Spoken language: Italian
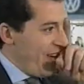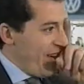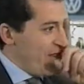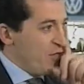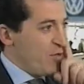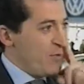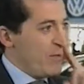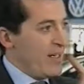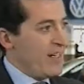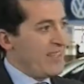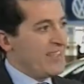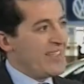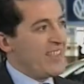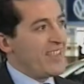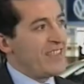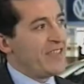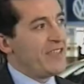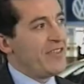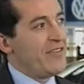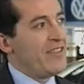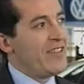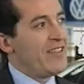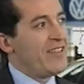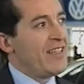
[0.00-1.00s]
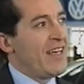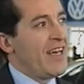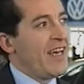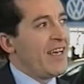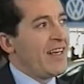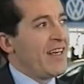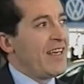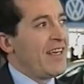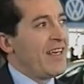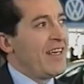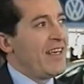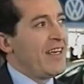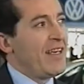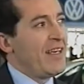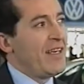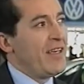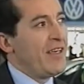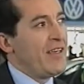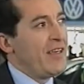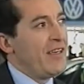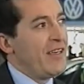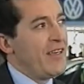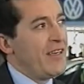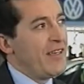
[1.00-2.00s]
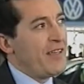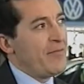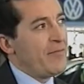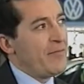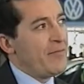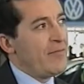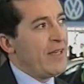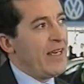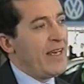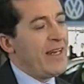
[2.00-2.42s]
faccio un'altra attività che